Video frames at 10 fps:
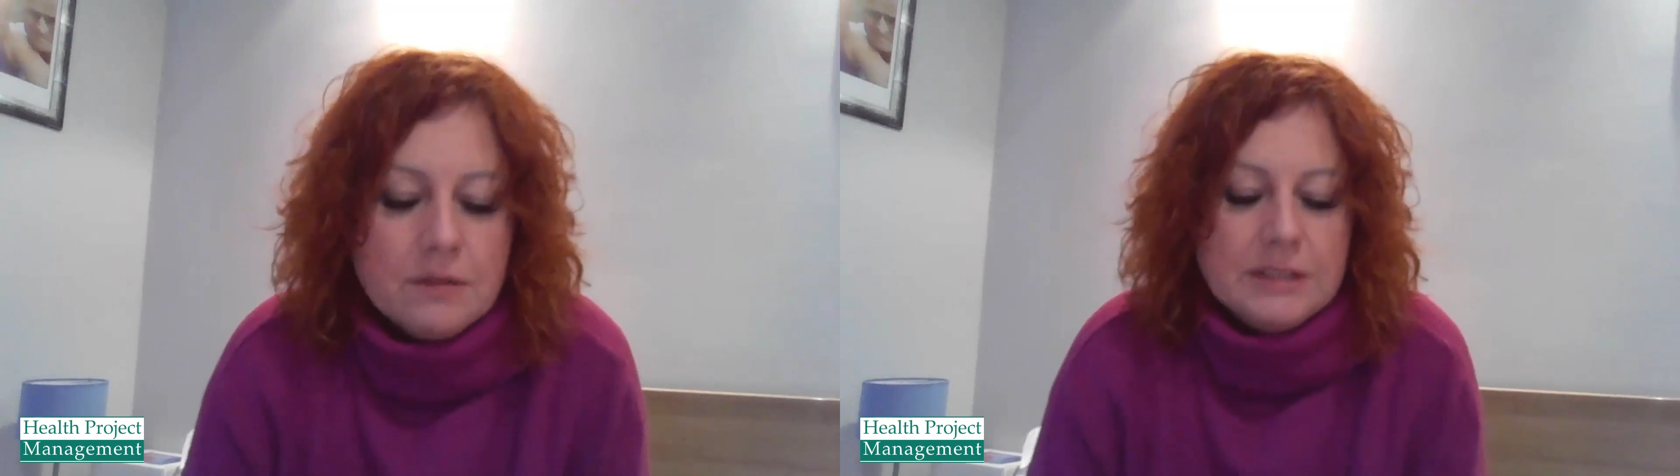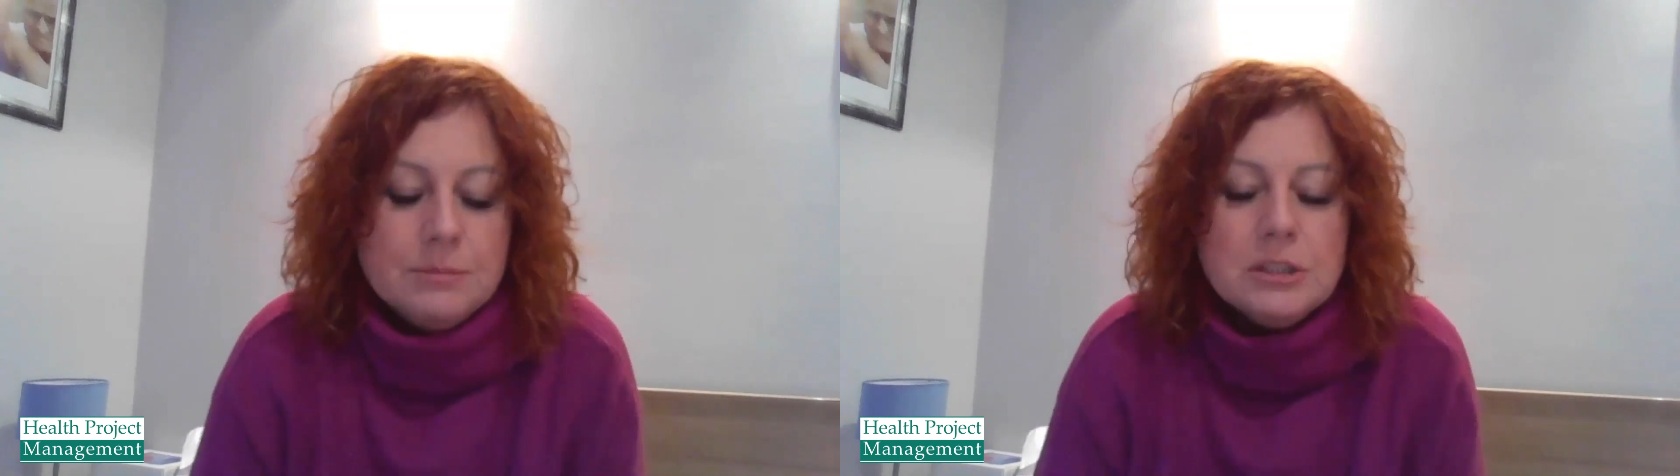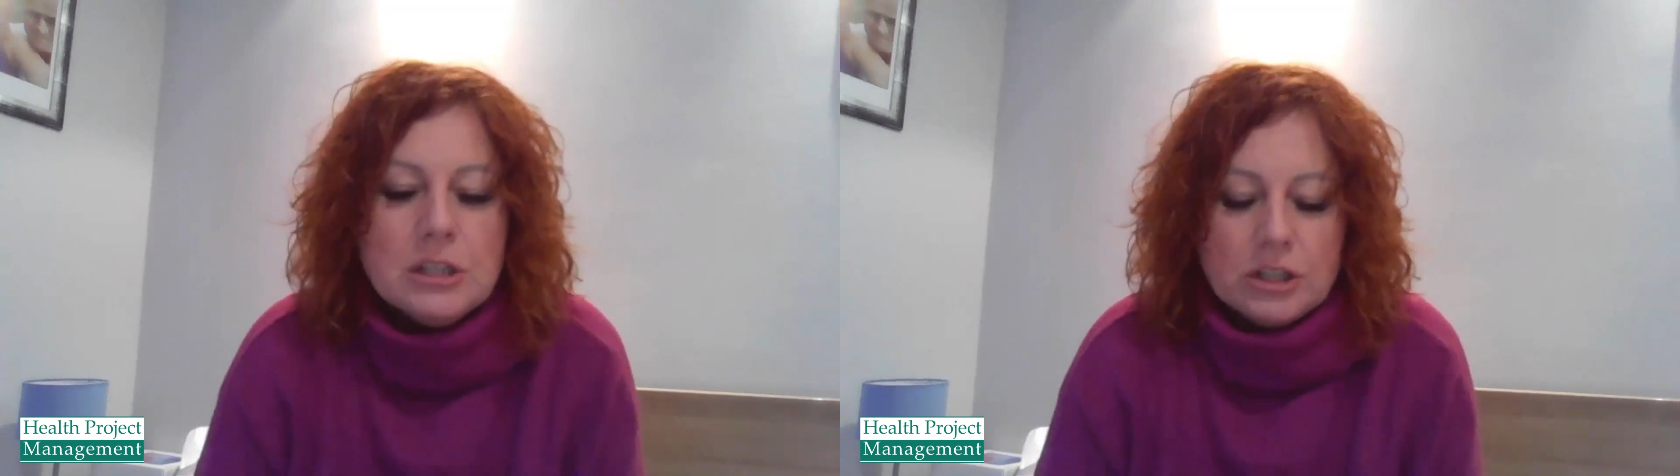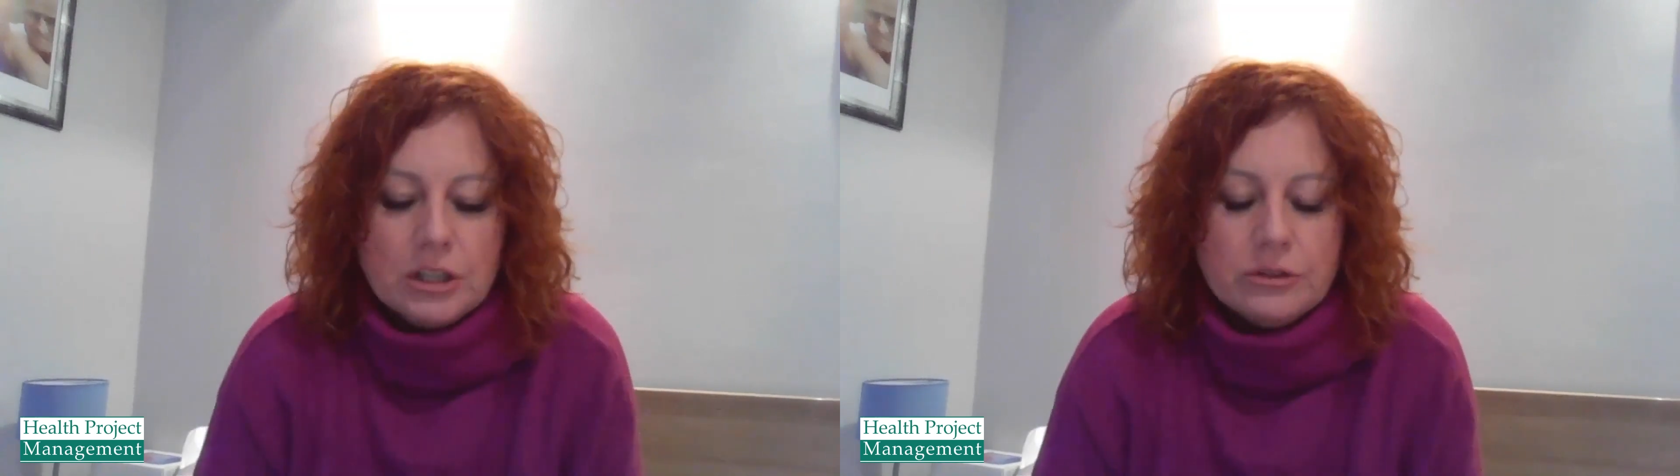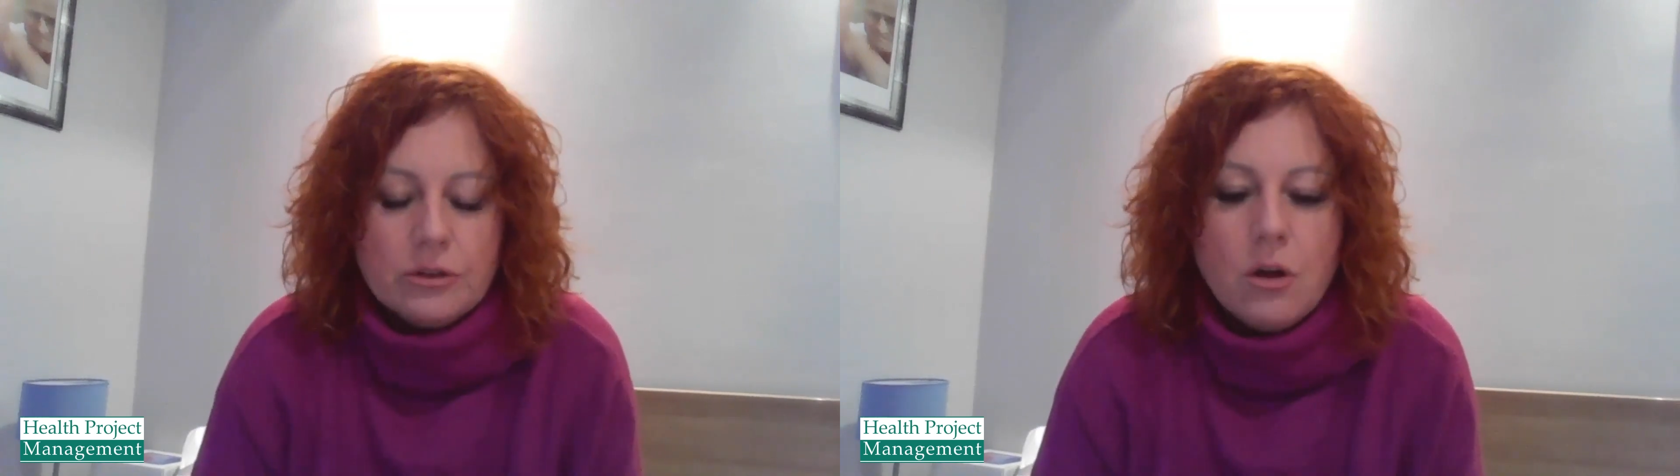więc myślę, że
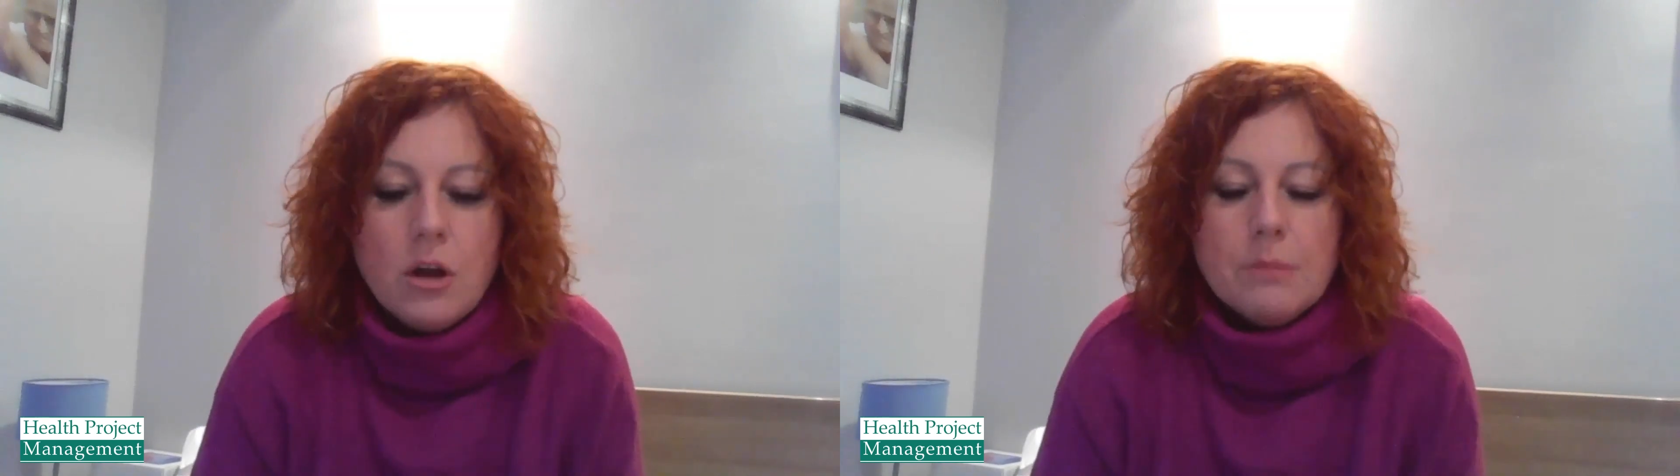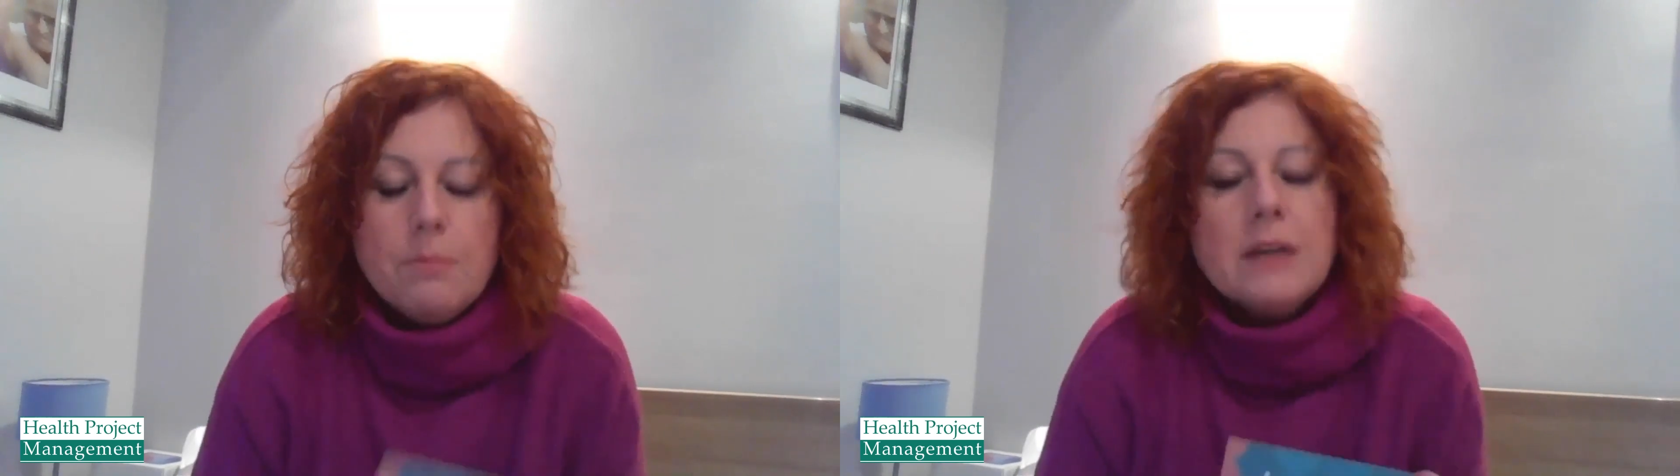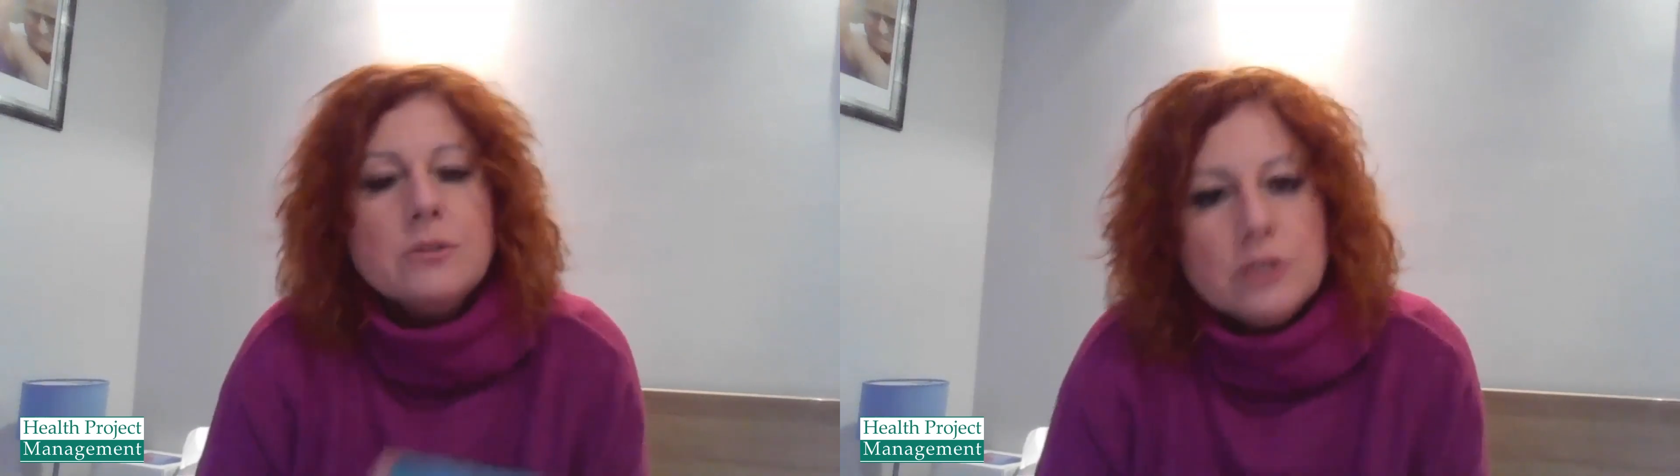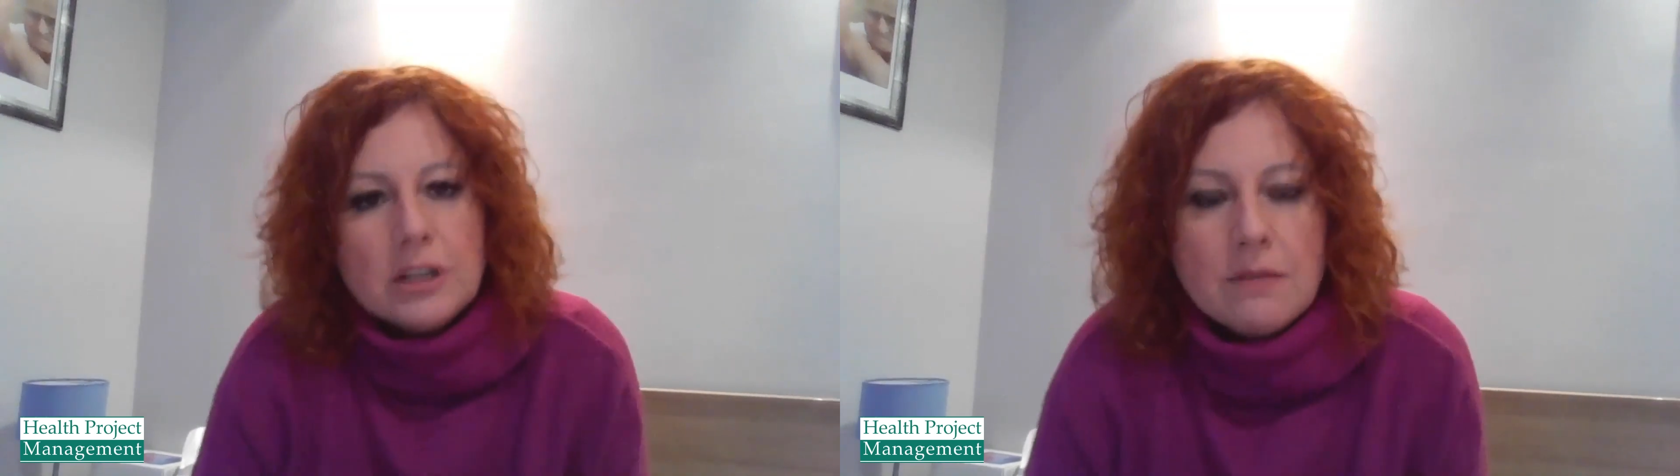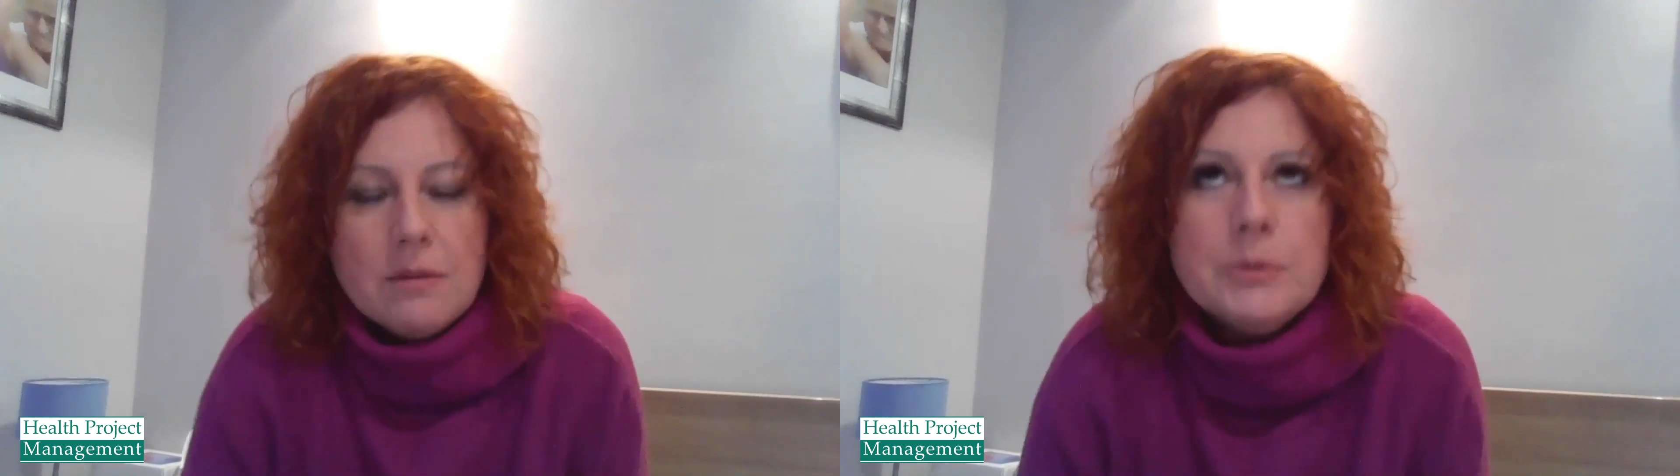jest to bardzo
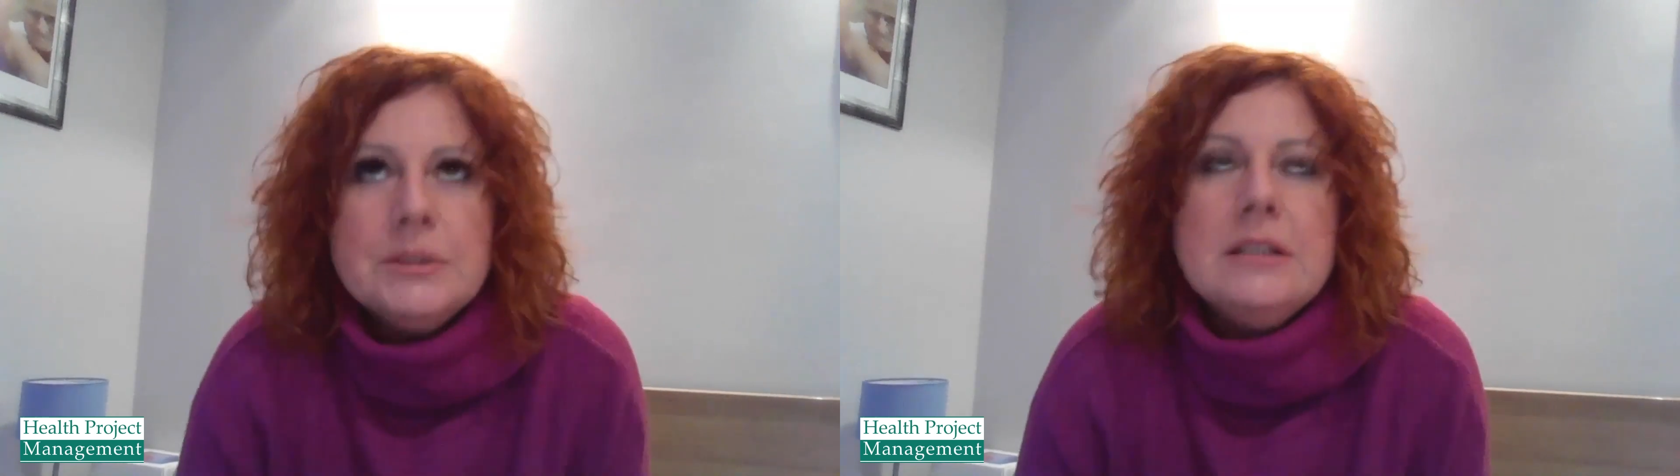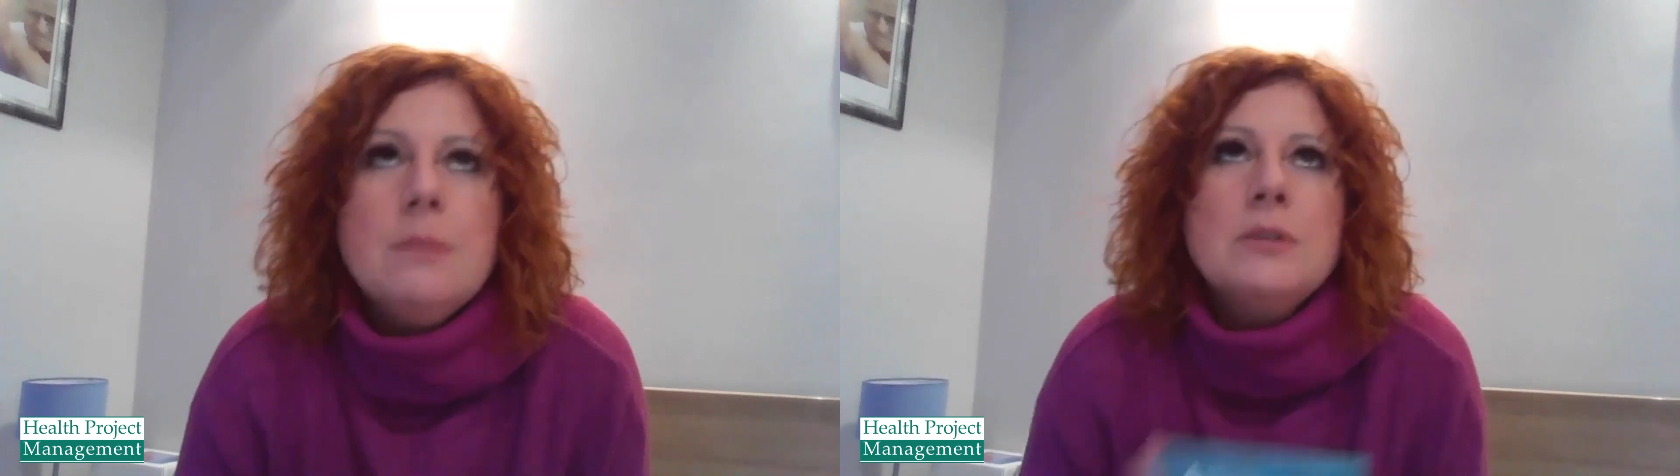ciekawa pozycja,